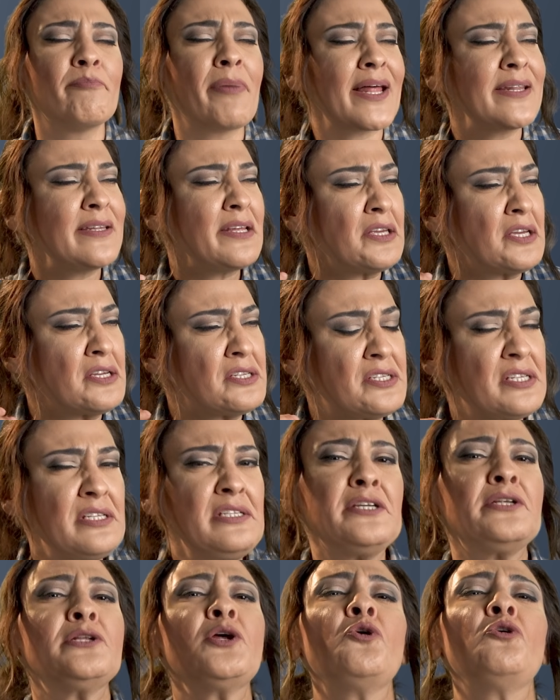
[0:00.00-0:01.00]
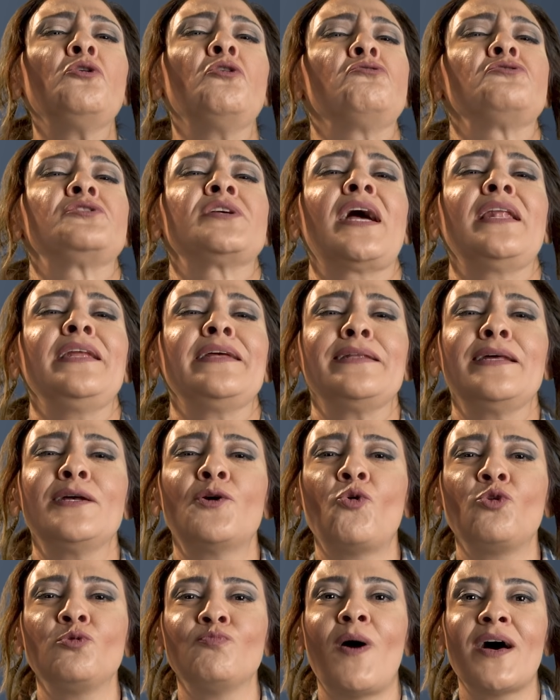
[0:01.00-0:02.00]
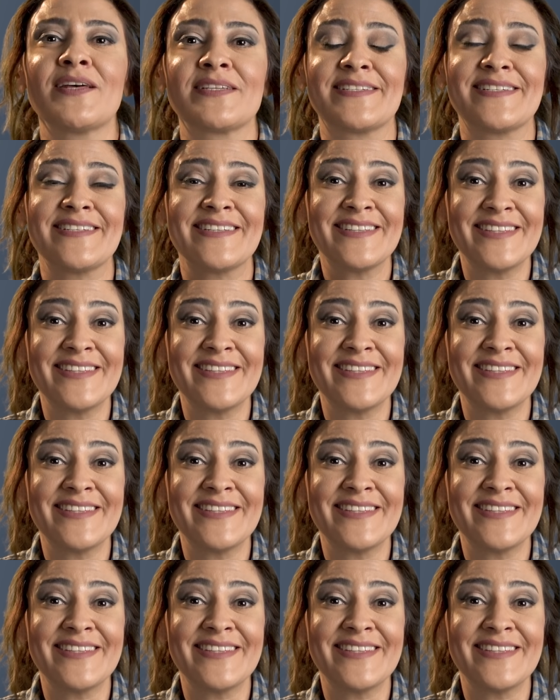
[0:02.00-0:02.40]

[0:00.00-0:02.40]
bende kesinlikle öyle özellikler olmaz